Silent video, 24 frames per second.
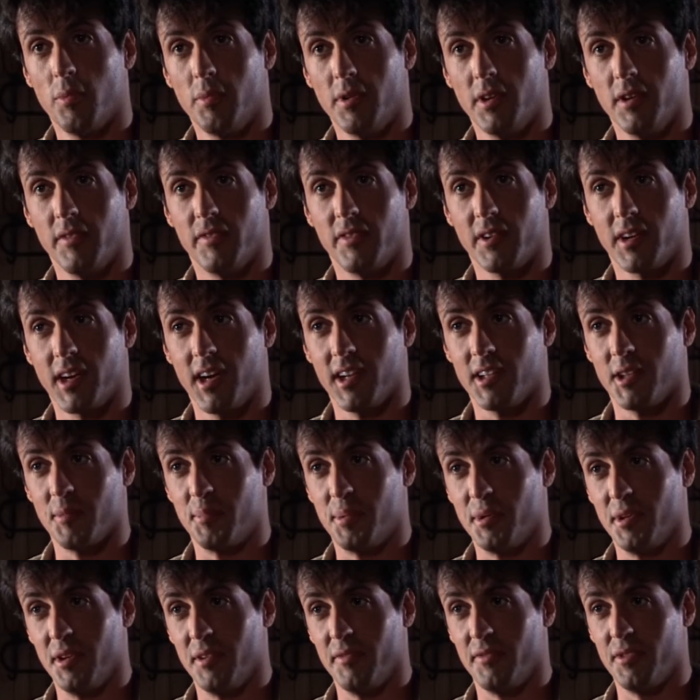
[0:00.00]
Kolbi
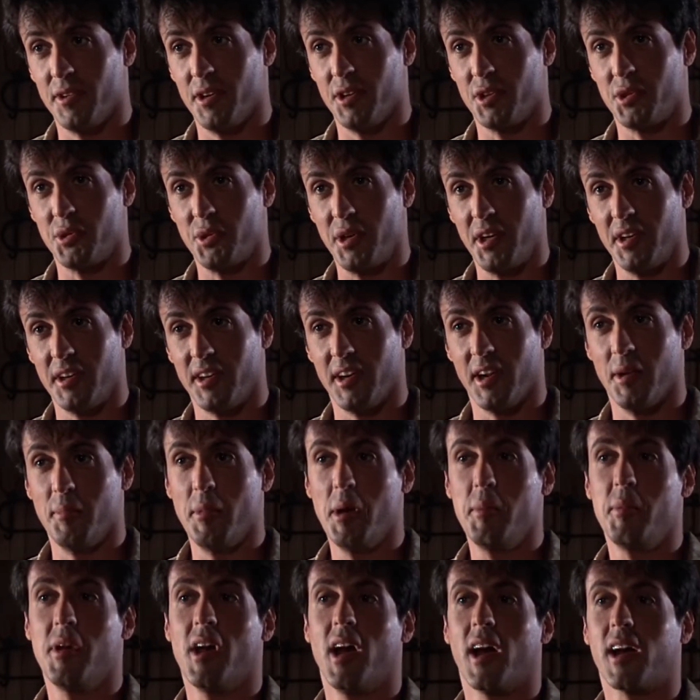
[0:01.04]
antrenör avlıyı unuttun.
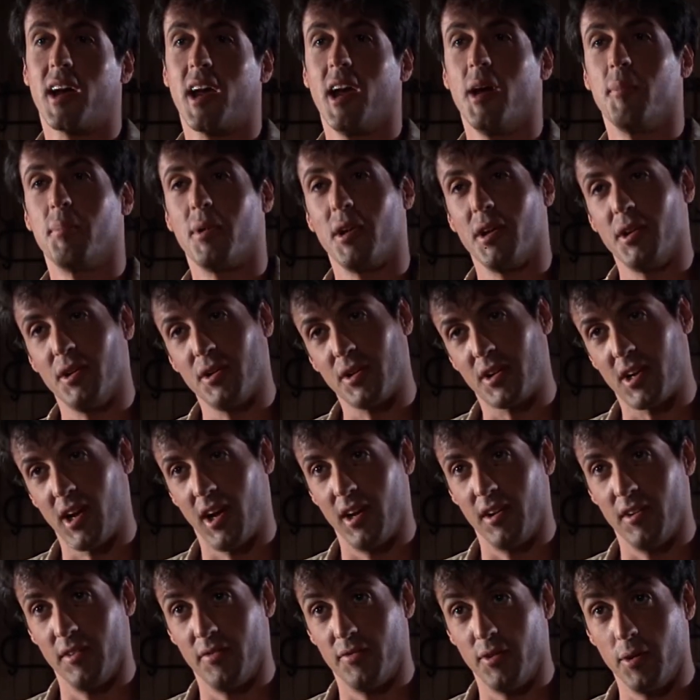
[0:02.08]
Tamam belki sizin
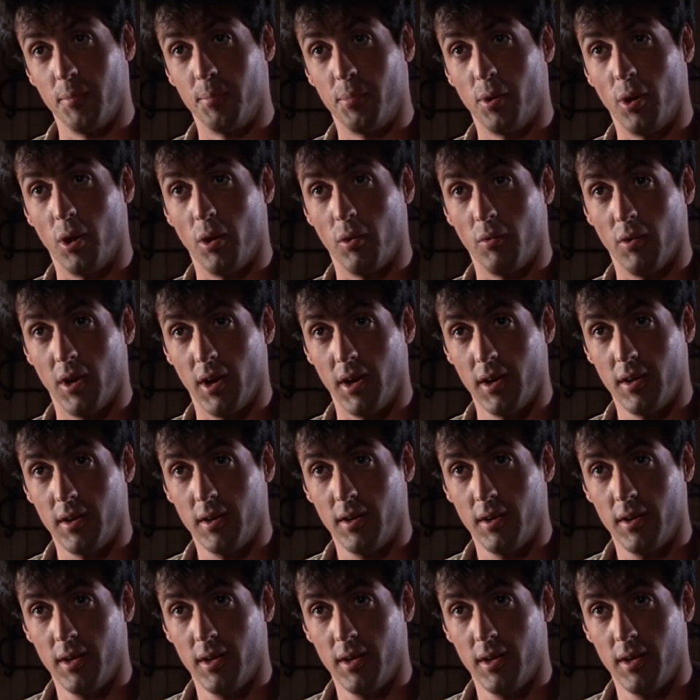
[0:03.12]
futbolunuzdan anlamıyorum.